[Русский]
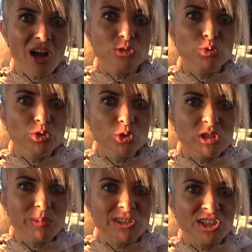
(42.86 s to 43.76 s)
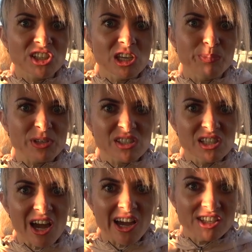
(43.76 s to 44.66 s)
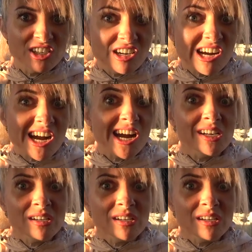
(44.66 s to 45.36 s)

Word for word: Откуда у тебя такие познания, а?